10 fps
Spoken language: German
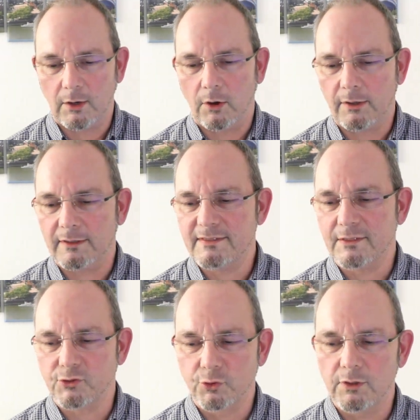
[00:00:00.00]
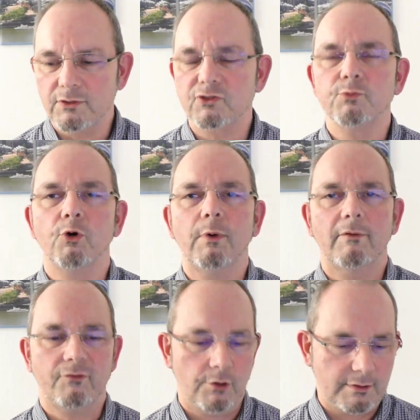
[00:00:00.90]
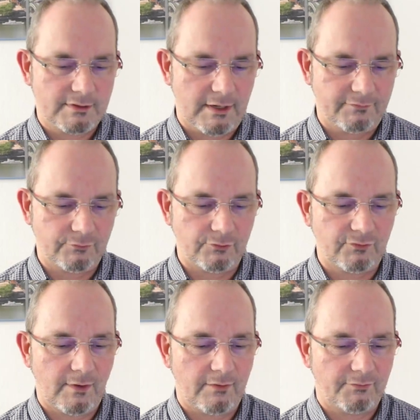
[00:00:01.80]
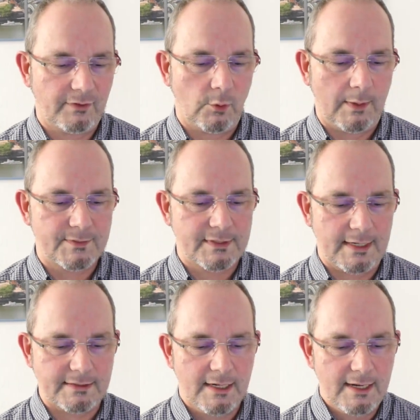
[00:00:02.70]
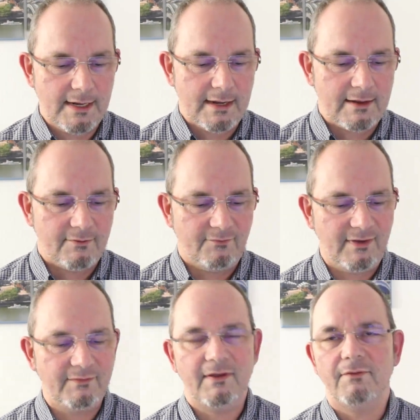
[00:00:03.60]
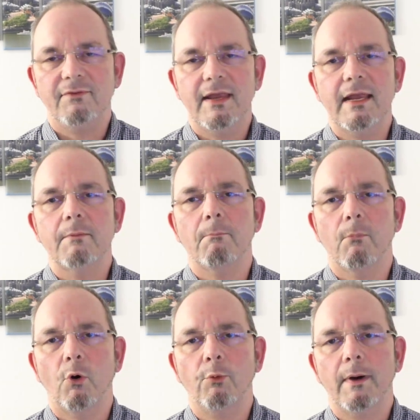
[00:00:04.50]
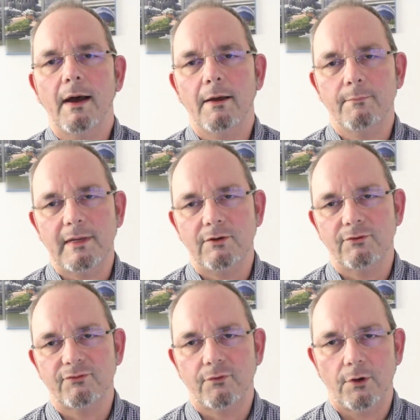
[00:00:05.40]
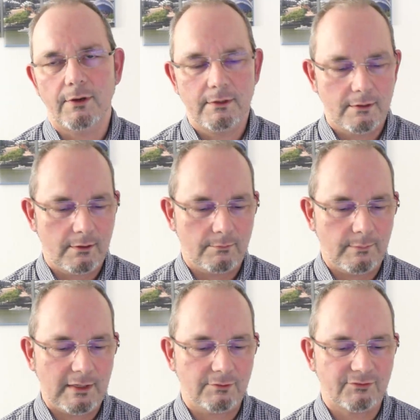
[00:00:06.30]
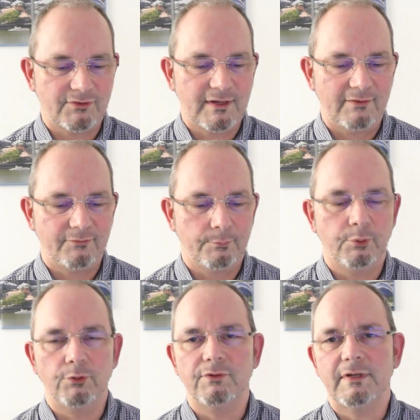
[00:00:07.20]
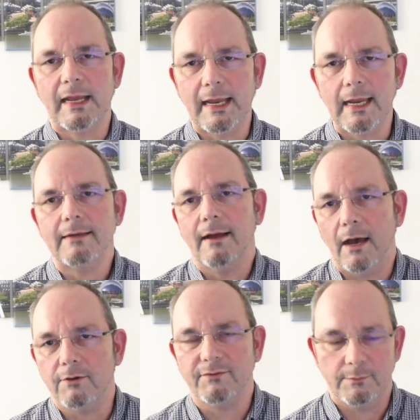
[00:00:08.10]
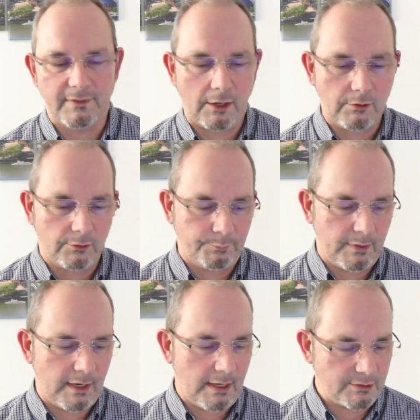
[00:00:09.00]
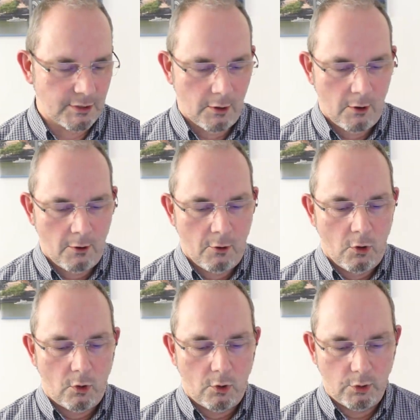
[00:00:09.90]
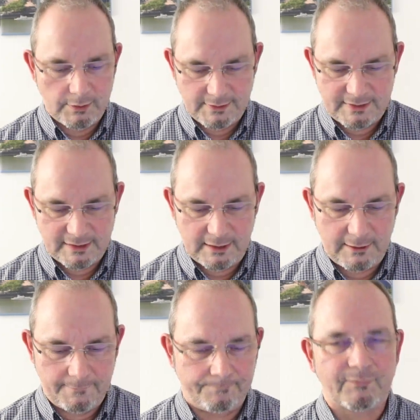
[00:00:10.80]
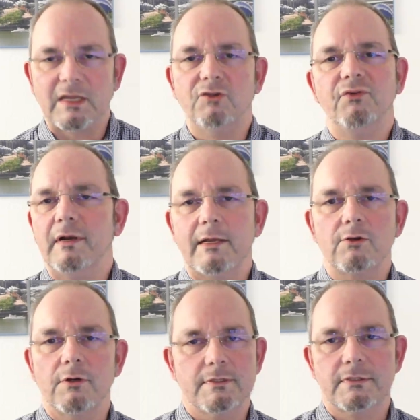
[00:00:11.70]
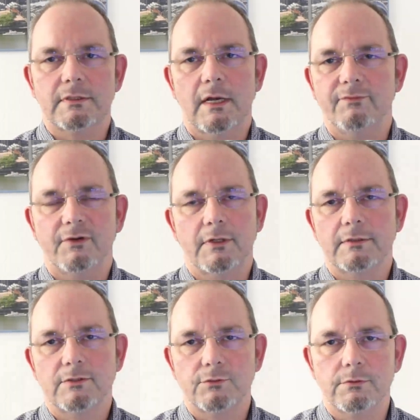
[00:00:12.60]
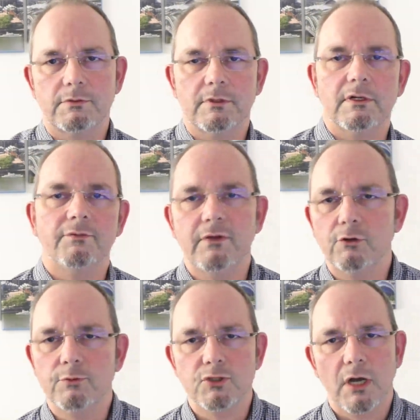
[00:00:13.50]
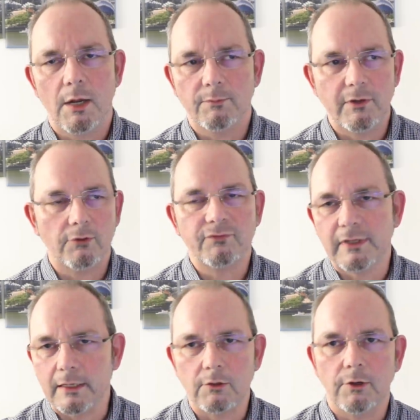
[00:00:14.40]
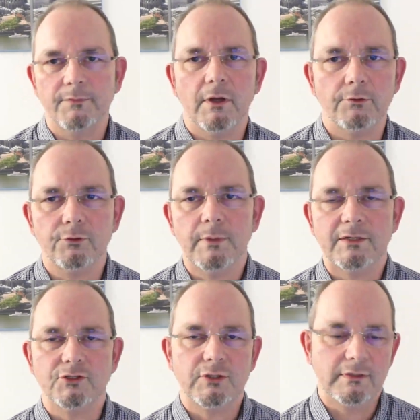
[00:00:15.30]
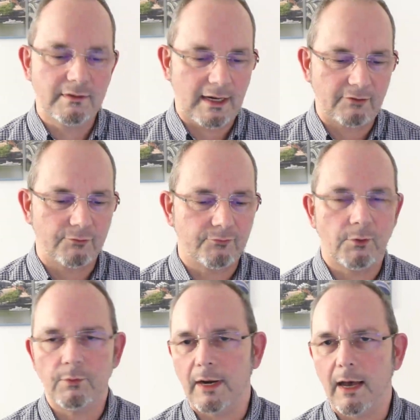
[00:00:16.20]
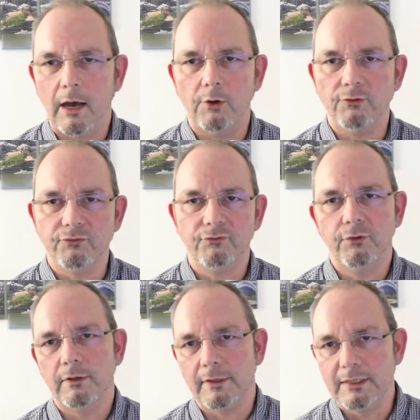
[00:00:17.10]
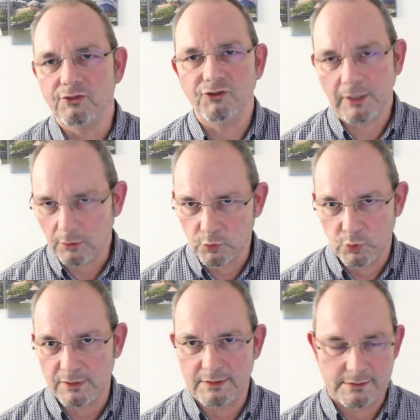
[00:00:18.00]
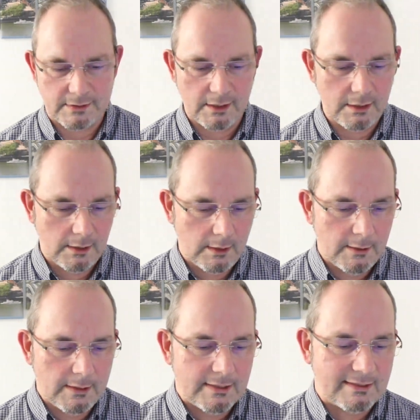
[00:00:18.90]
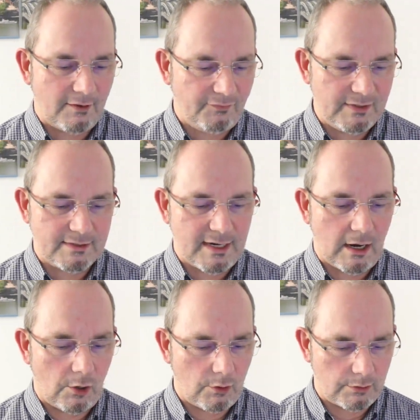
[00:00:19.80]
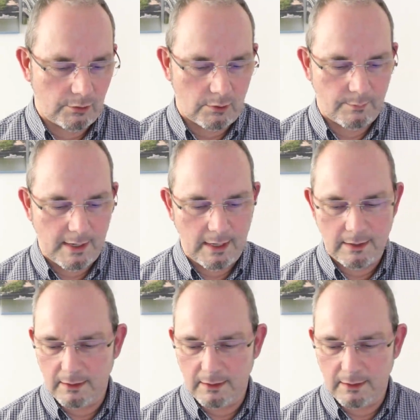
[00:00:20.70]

Organisatoren des MOBA-Freunde-Treffen und zwar von der Website www.moba-freunde-treffen.de, da aus dem Downloadbereich. bereich und ähm, ich verlinke euch einfach das unten in der Videobeschreibung. Draufklicken, kommt ihr automatisch hin, direkt zum Formular ausfüllen und hinschicken, gut ist. Ne? Da findet ihr auch nochmal